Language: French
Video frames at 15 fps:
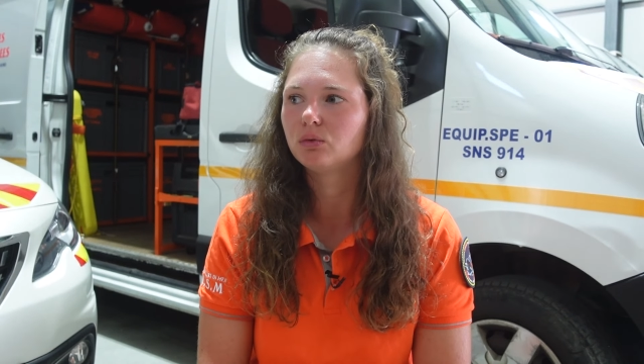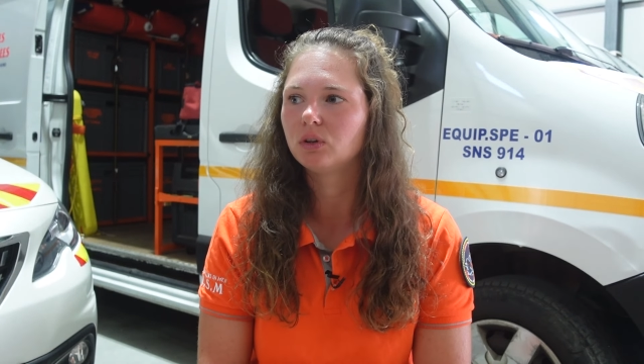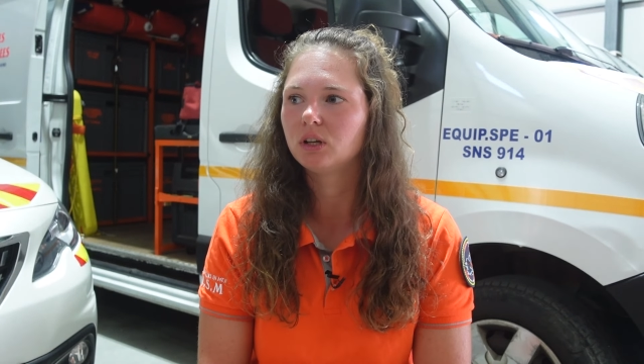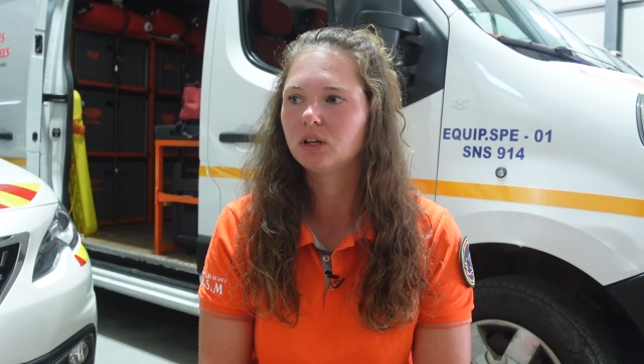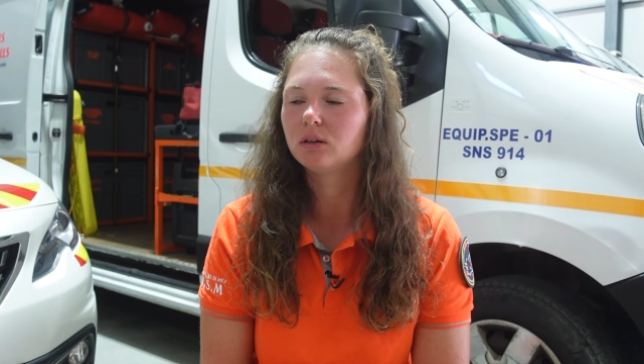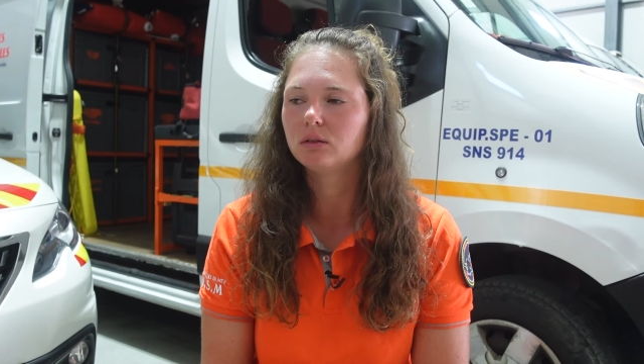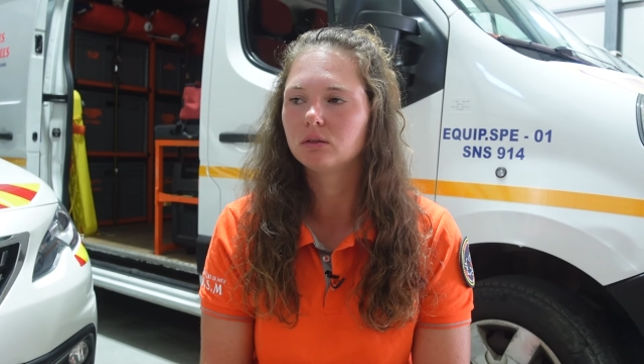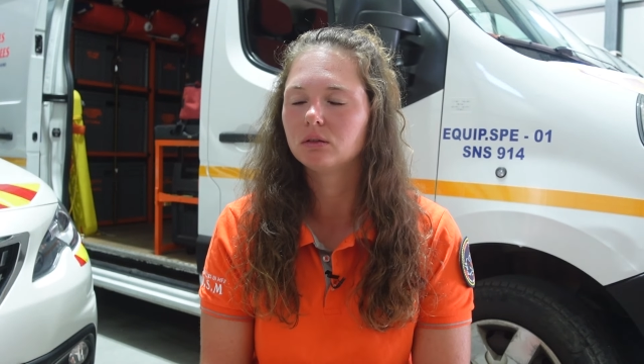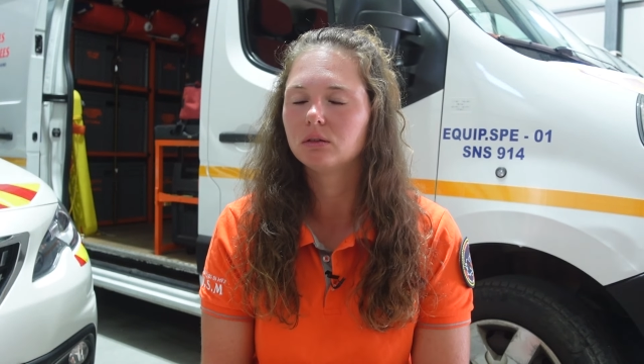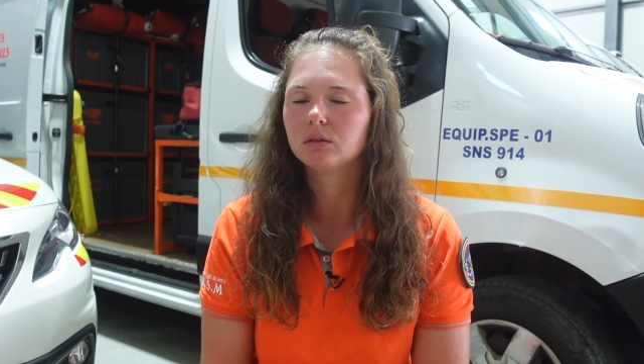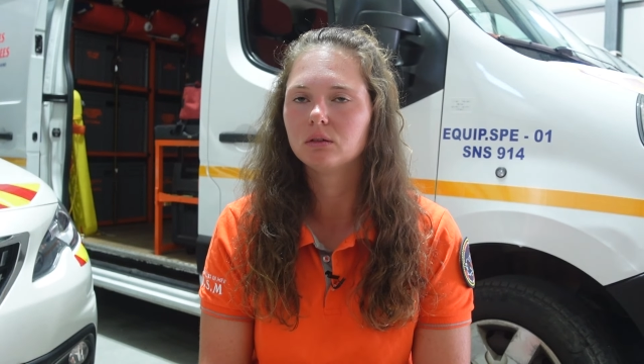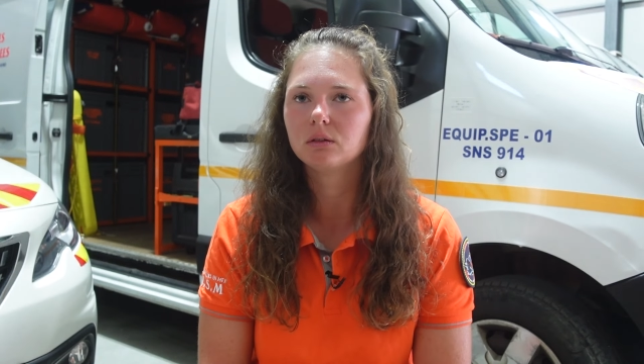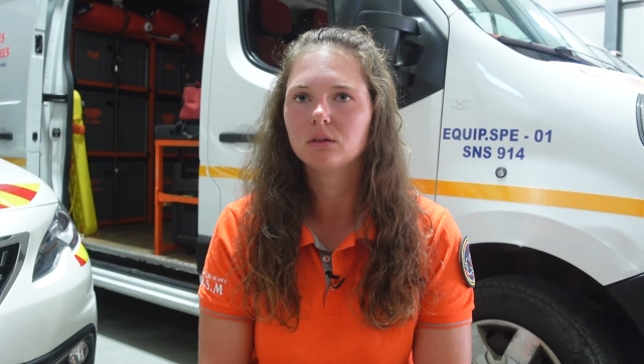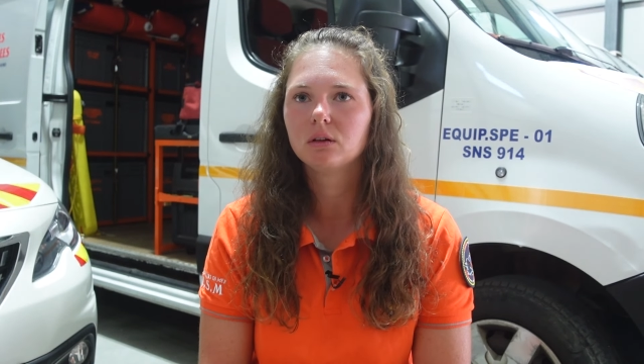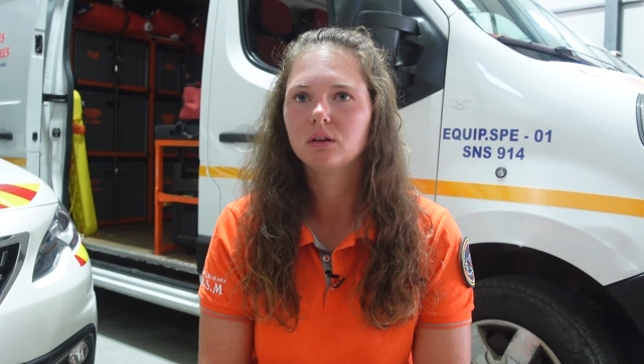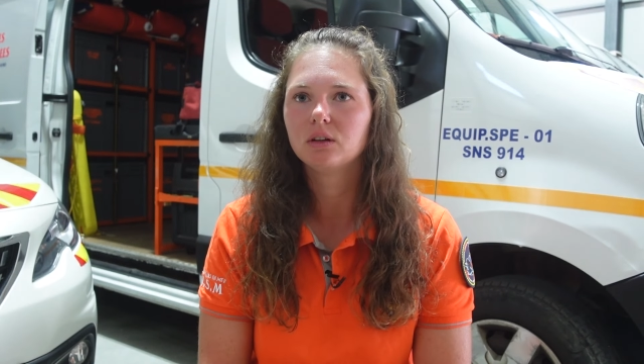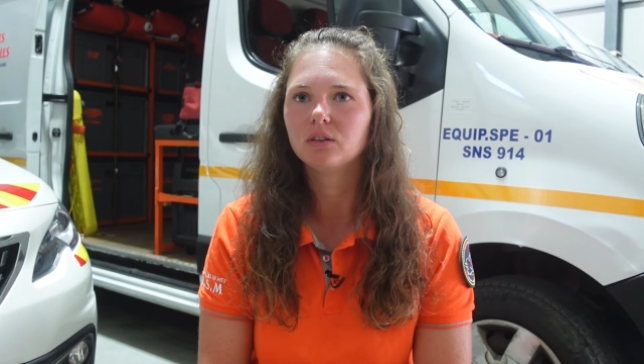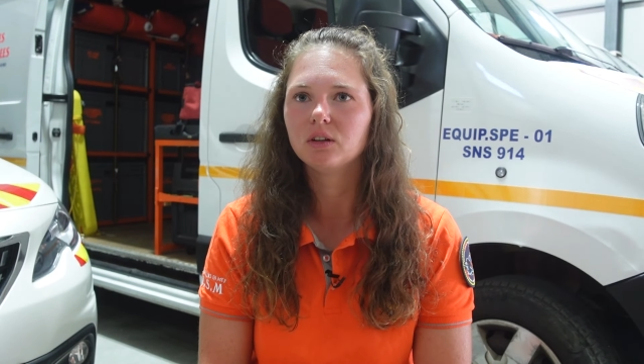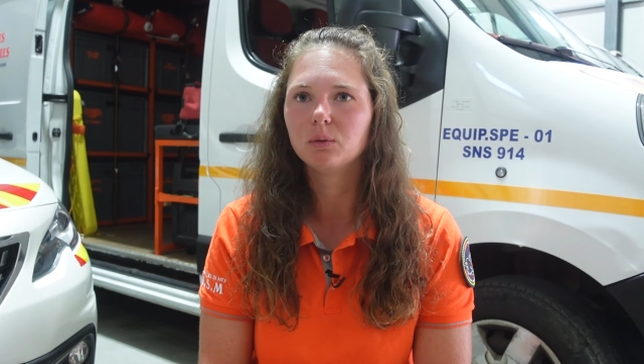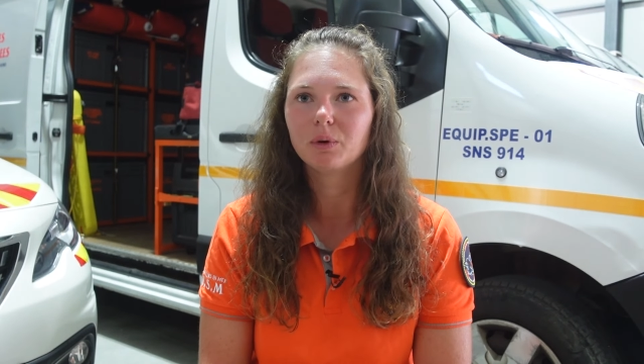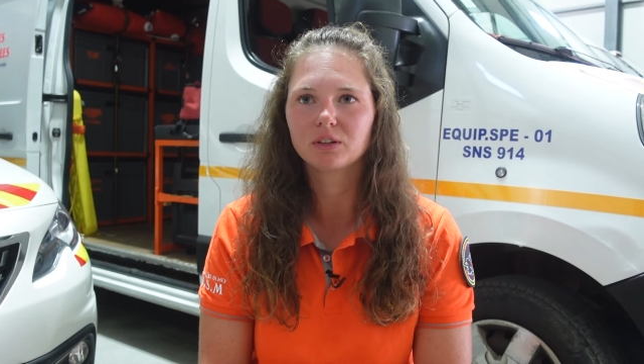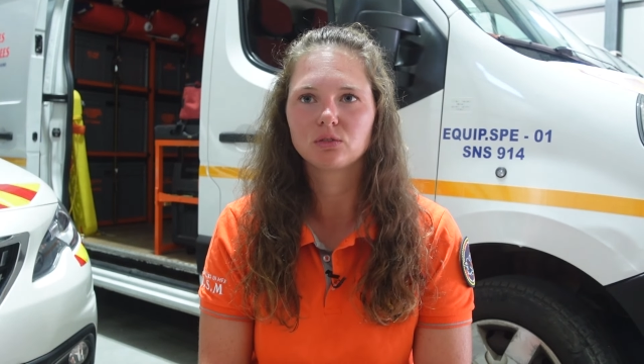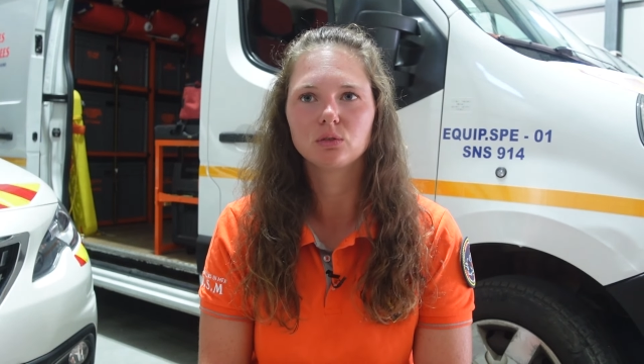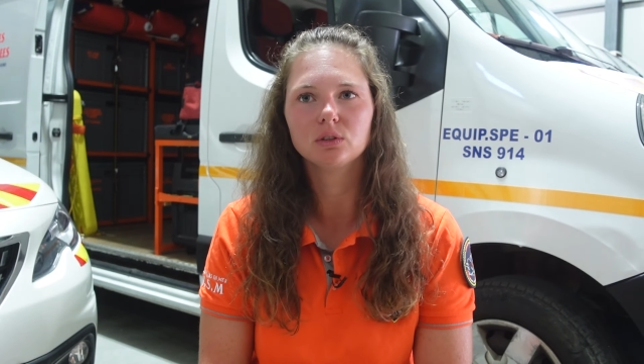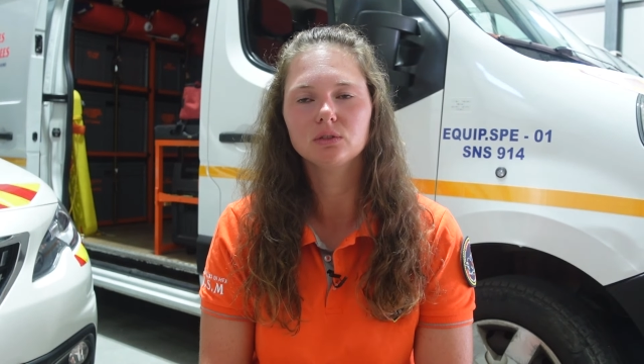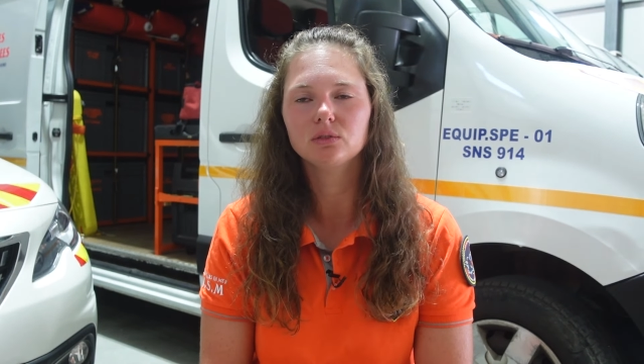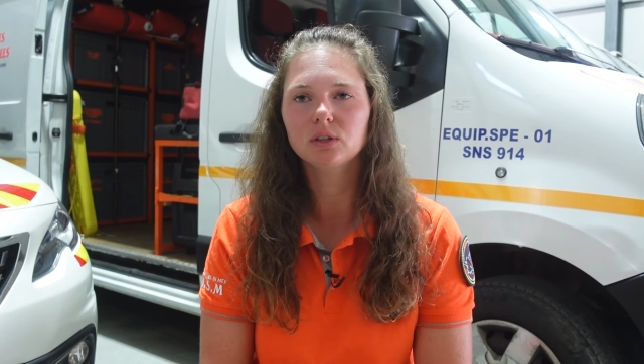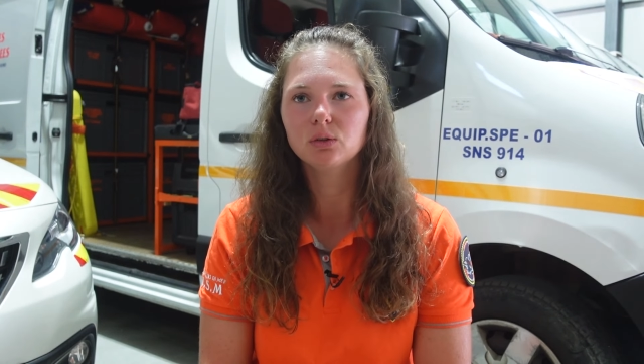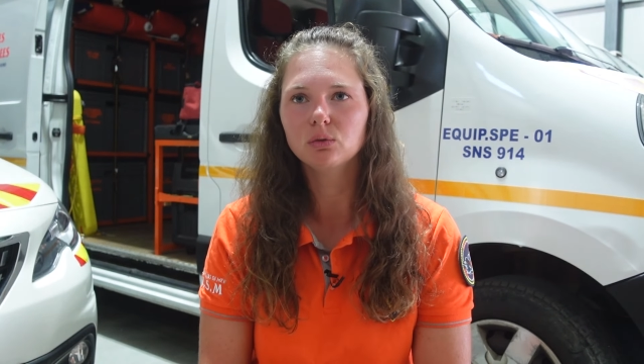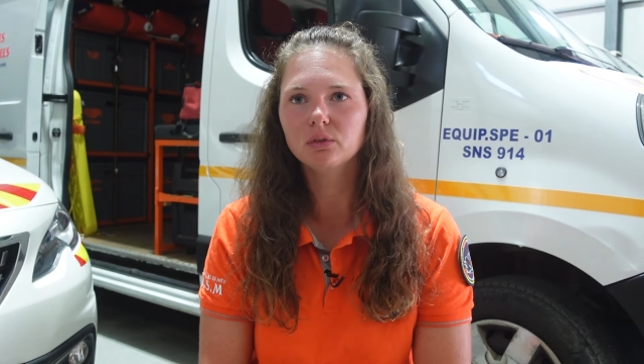voyait qu'il y avait des personnes en
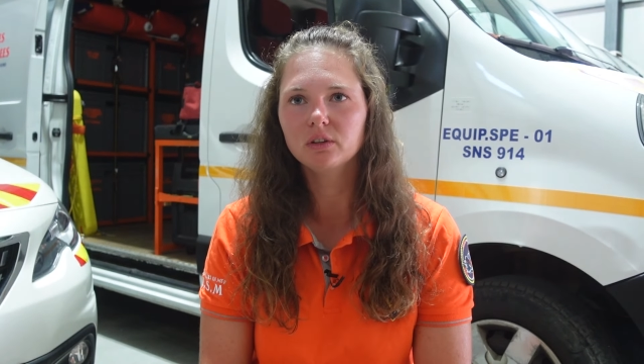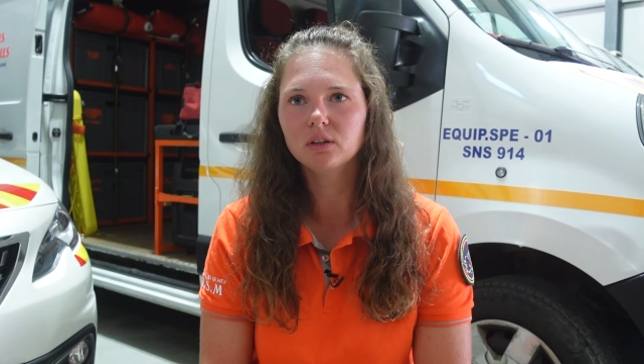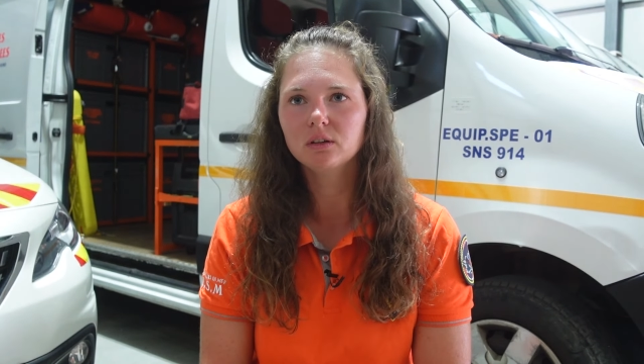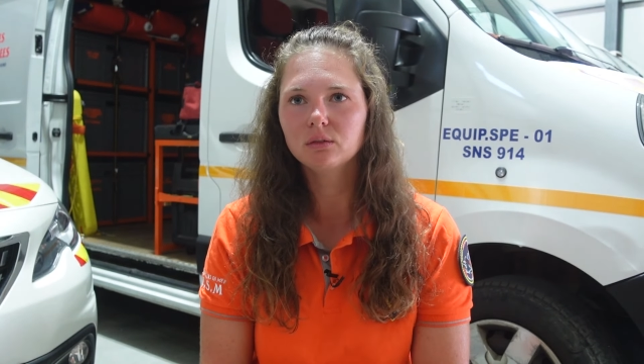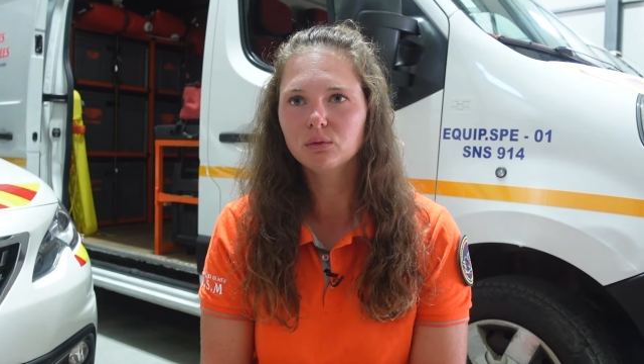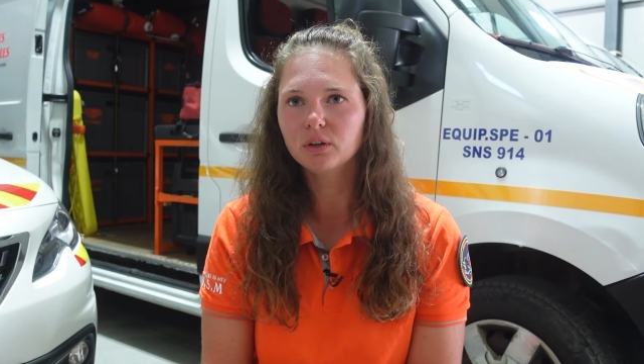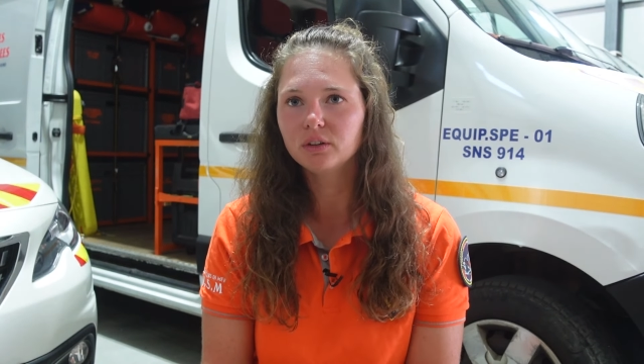difficulté, on